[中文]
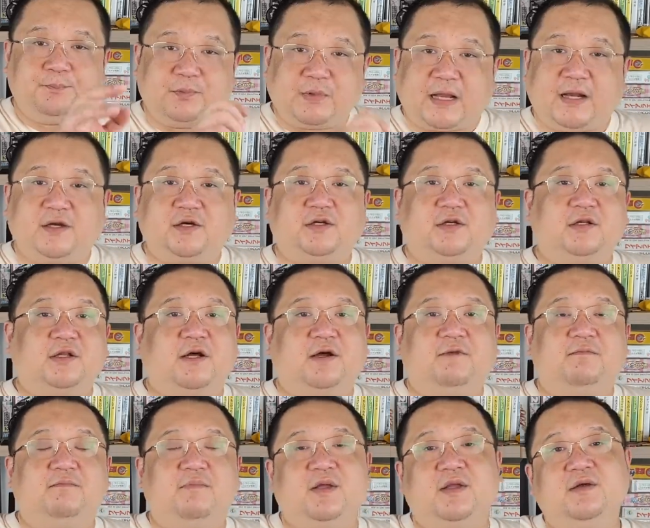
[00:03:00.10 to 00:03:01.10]
但是
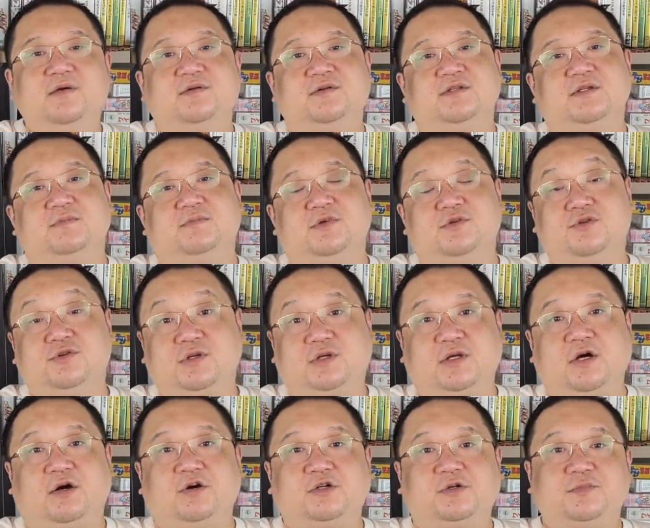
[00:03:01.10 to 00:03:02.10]
呢，没有怎么去
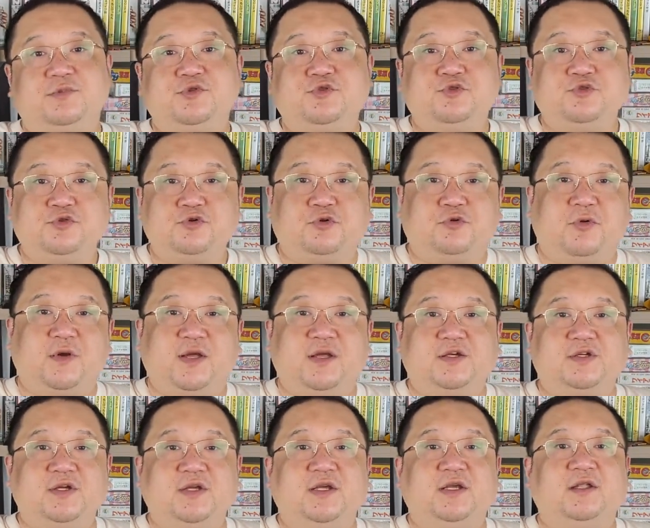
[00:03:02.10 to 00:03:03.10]
搞什么续鬼
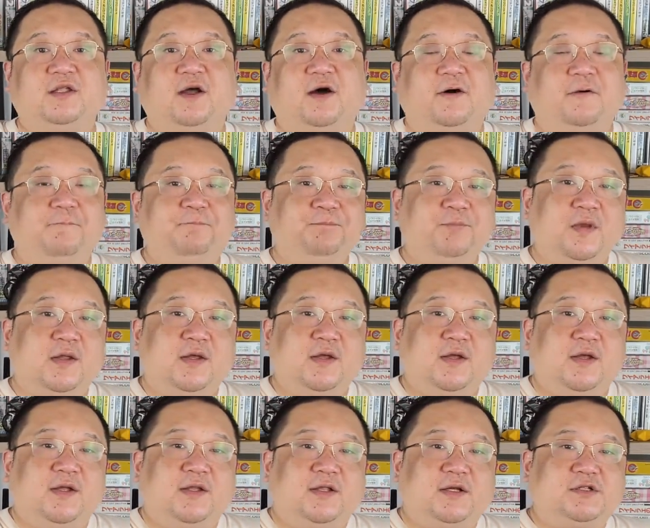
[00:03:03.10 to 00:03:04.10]
这一套。
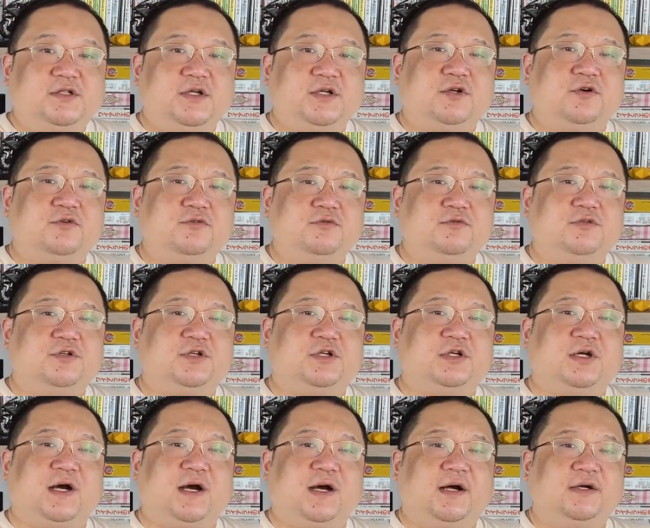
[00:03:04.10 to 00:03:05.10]
那这个故
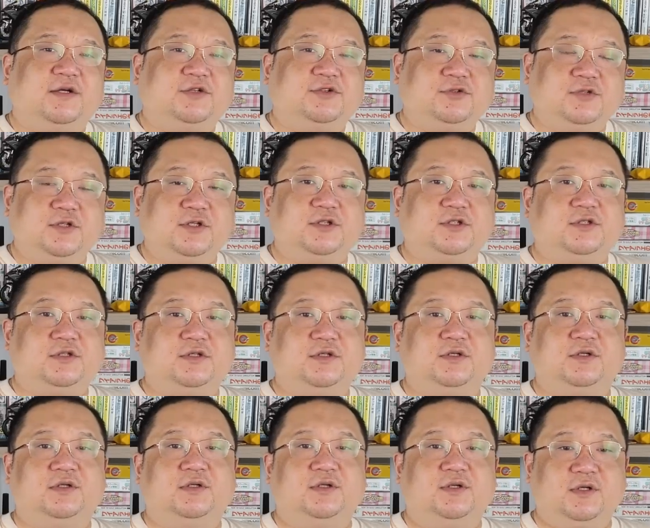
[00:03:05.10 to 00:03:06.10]
事啊，说的
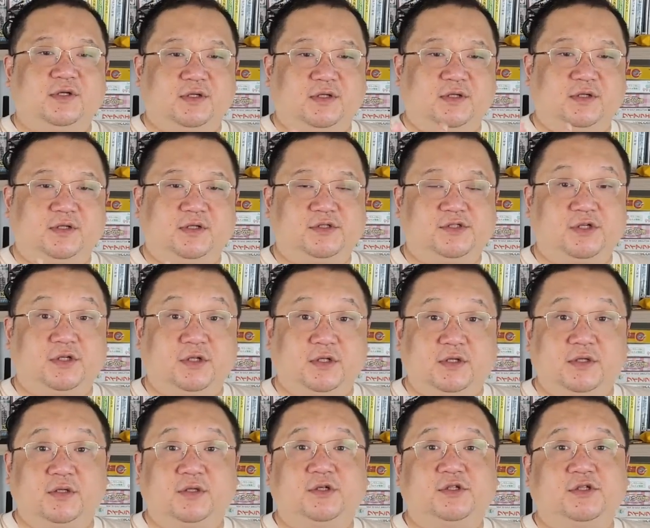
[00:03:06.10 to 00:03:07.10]
是呃，这
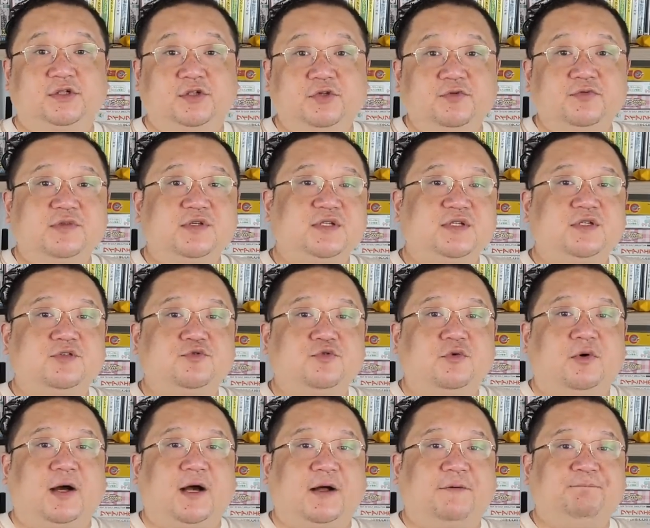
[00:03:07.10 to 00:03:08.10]
个石洞细
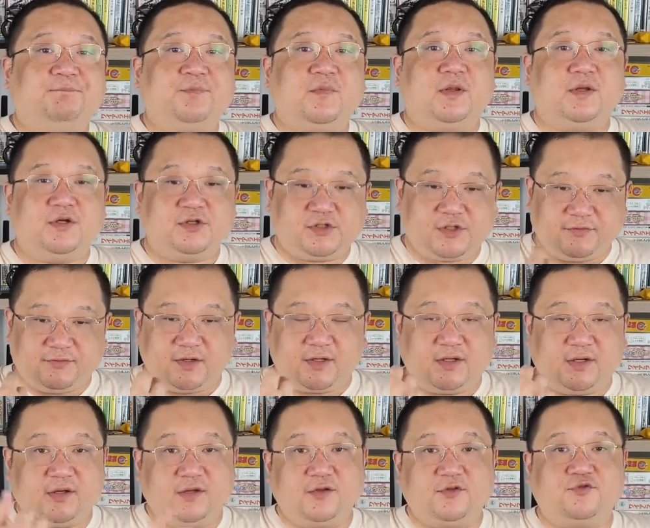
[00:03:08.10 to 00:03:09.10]
作啊，这
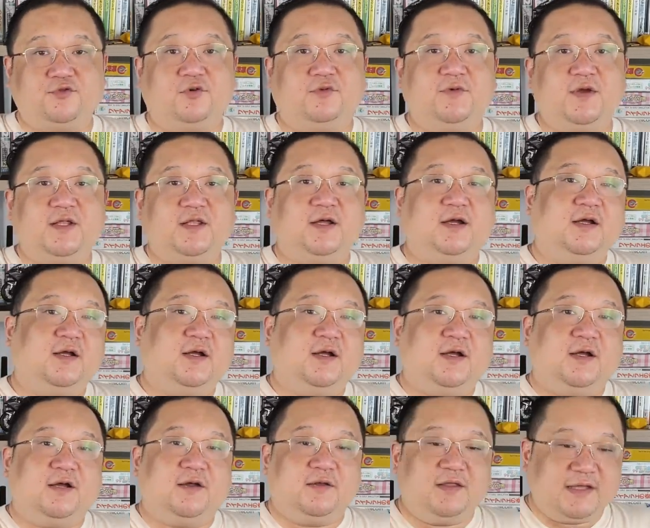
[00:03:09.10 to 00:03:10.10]
位所谓的。
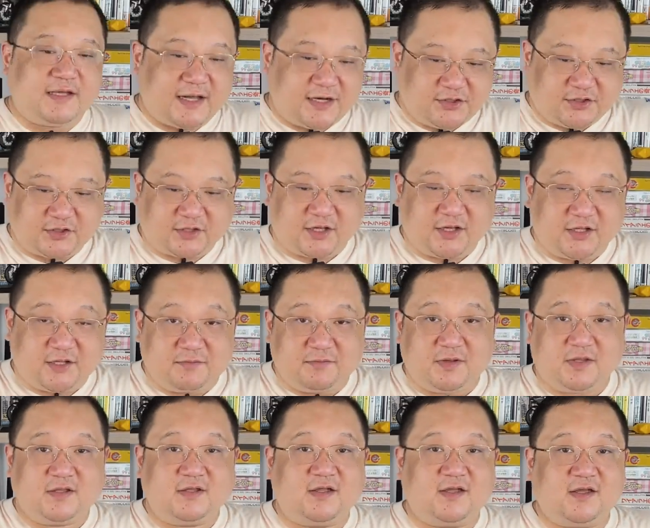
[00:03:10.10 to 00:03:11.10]
一开始给的
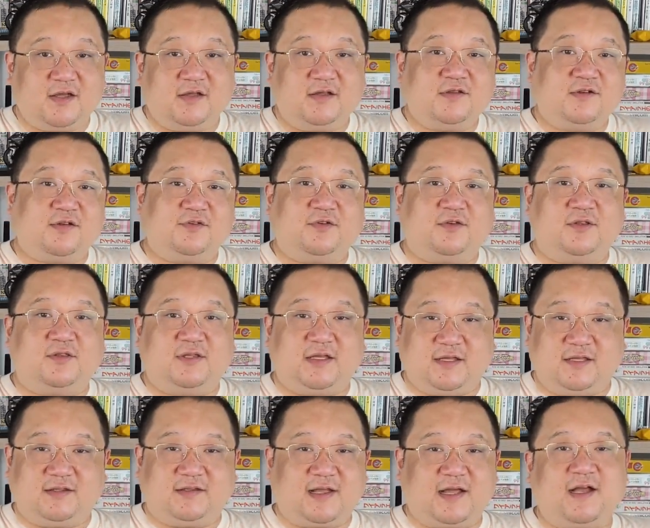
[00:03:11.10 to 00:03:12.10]
名片叫做
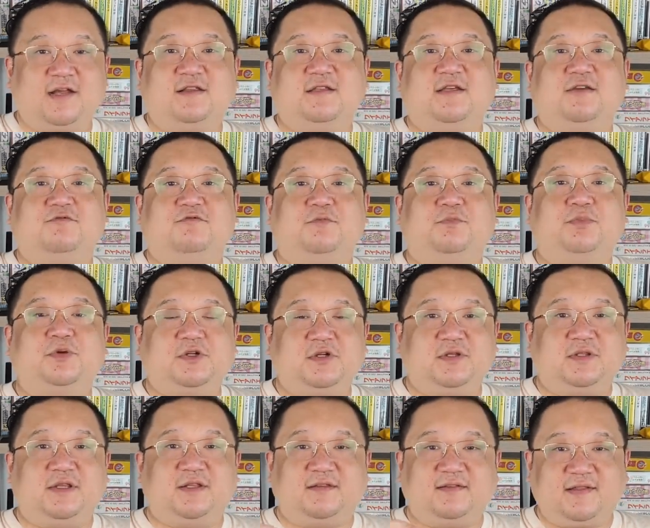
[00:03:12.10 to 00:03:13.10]
deductive，不
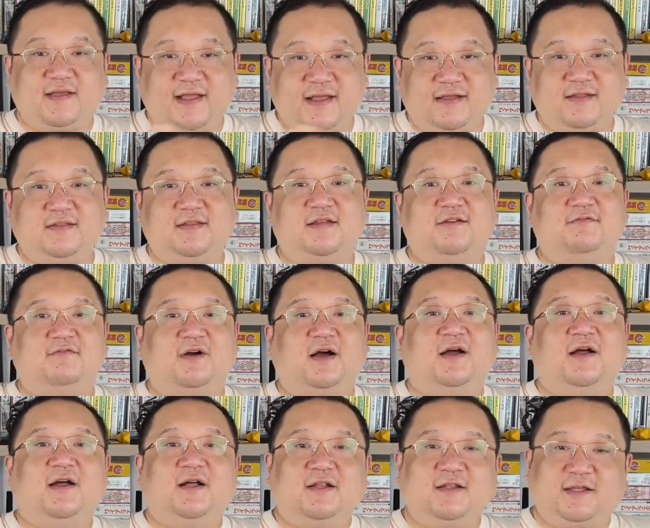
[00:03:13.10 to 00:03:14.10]
是 detective
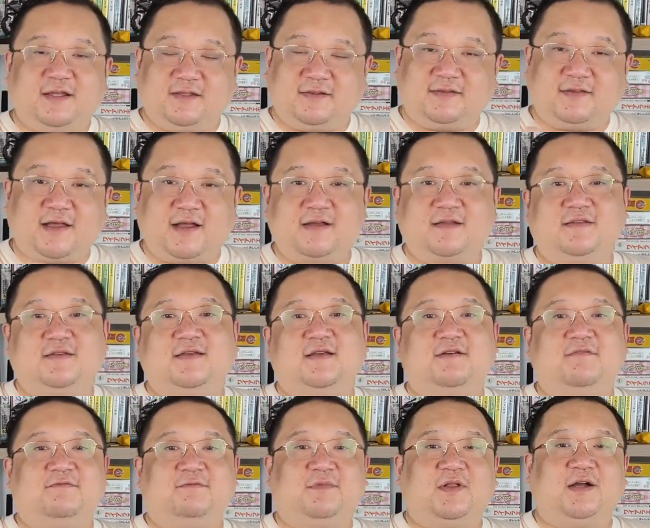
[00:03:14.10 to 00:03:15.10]

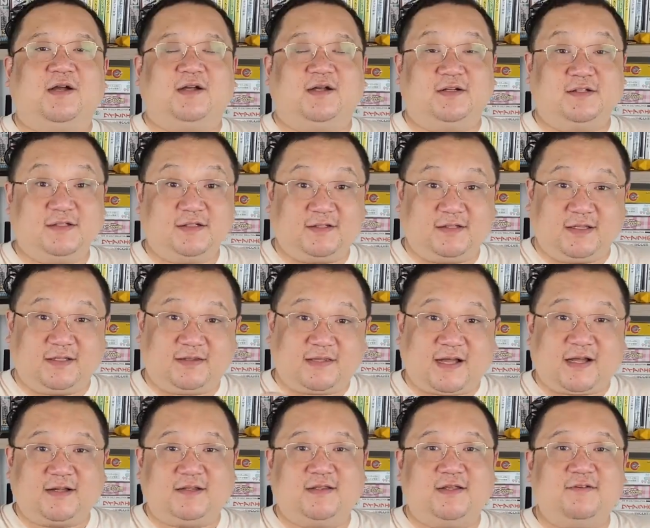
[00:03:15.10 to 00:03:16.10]
吧？deductive，哈，这个
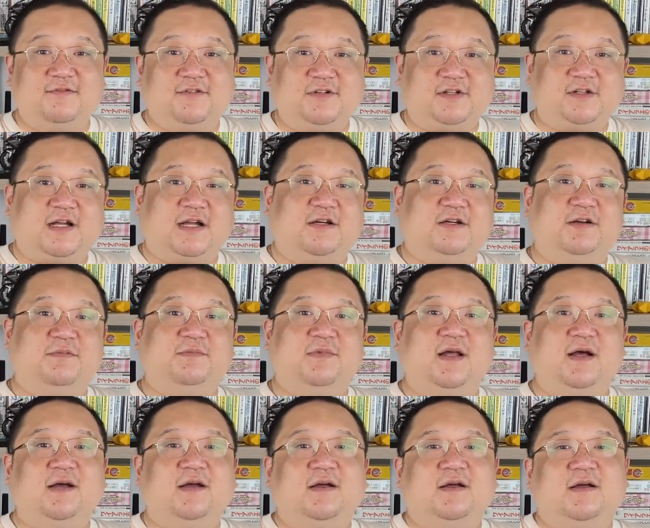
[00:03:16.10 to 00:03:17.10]
deductive 是干什么
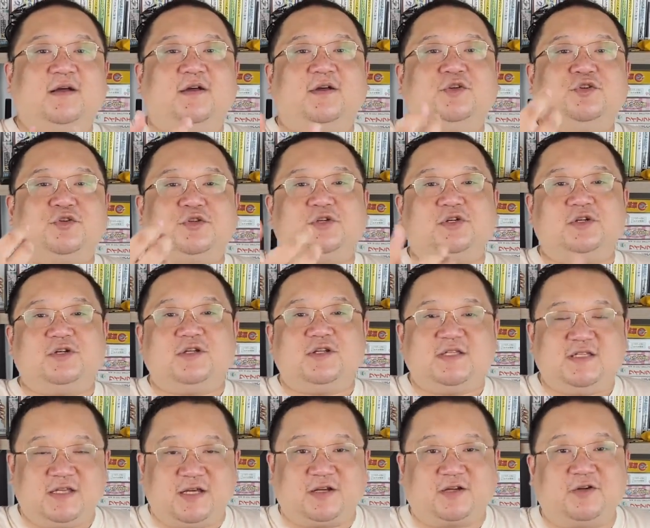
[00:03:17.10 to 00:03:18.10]
呢？就是
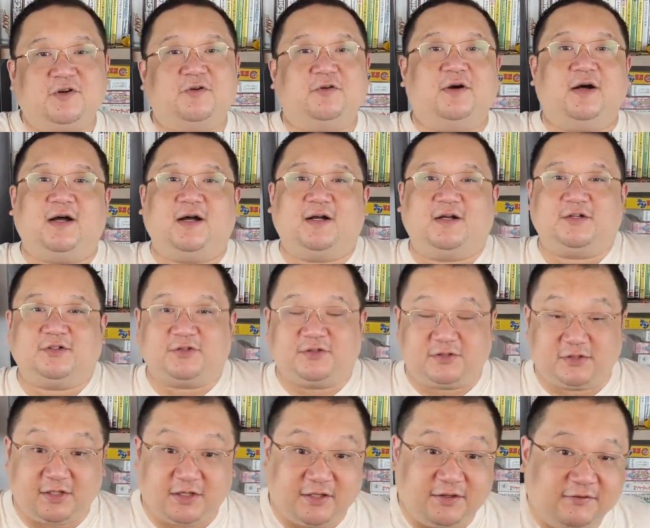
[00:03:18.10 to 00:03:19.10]
解构啊。
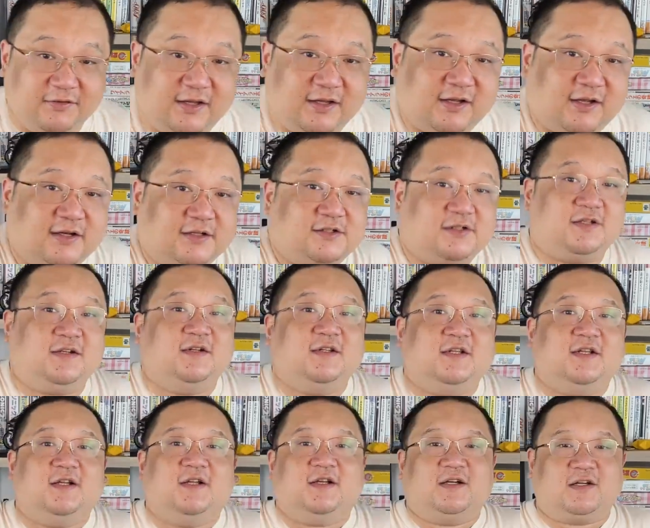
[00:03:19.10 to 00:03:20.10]
说这一位呢是
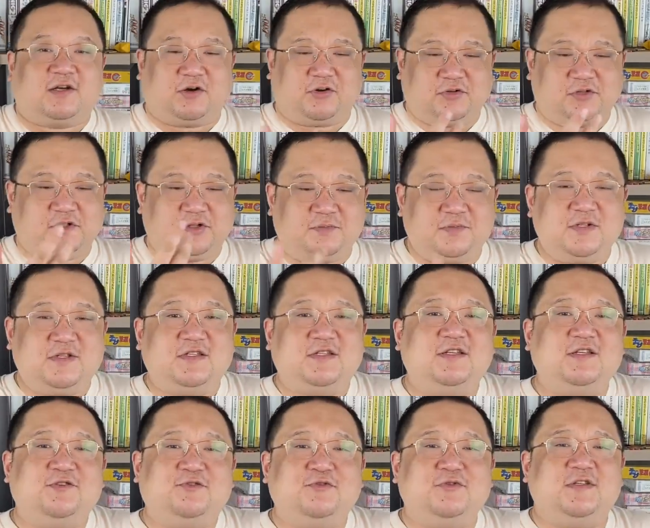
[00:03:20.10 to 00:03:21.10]
搞什么
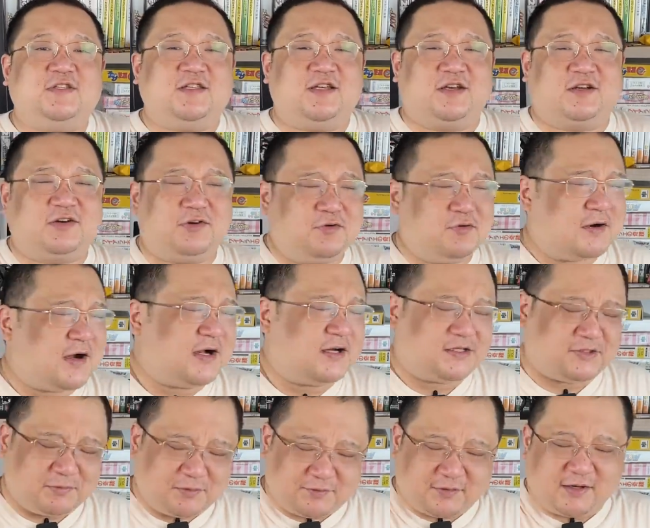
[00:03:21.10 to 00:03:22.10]
戏剧解构啊？
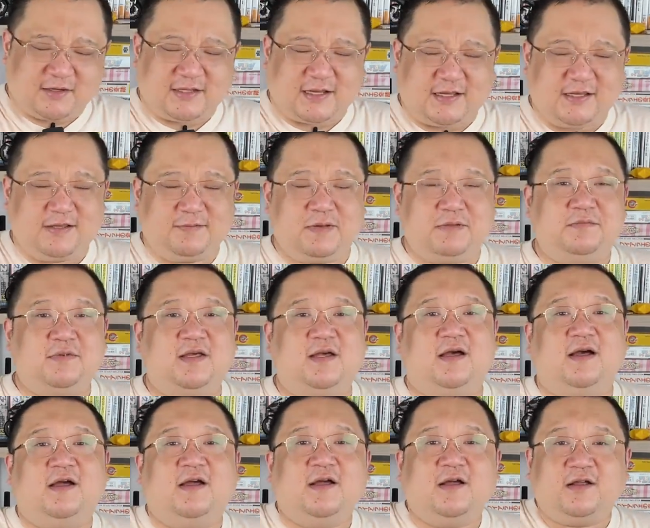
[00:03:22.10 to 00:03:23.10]
什么反正拿一个名
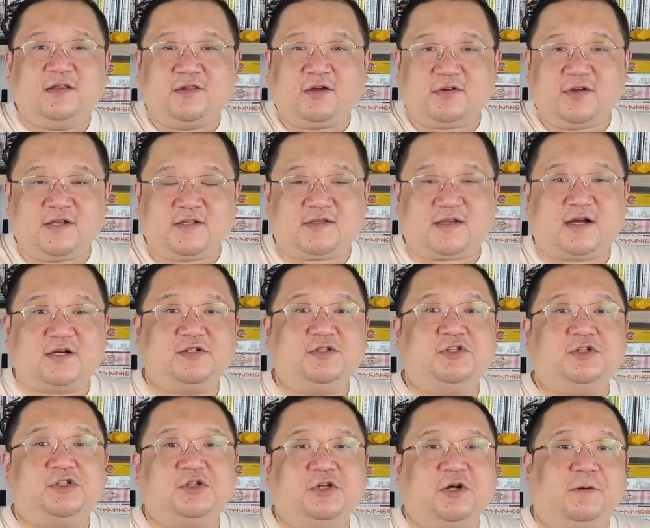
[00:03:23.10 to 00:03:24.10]
片到一杂
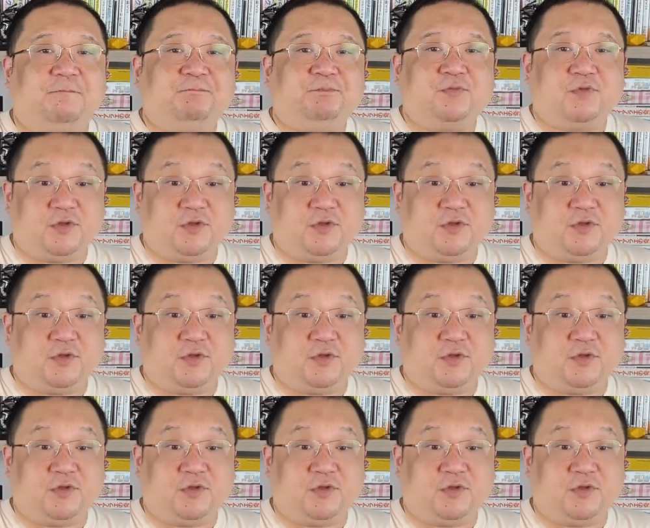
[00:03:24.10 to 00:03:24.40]
志社，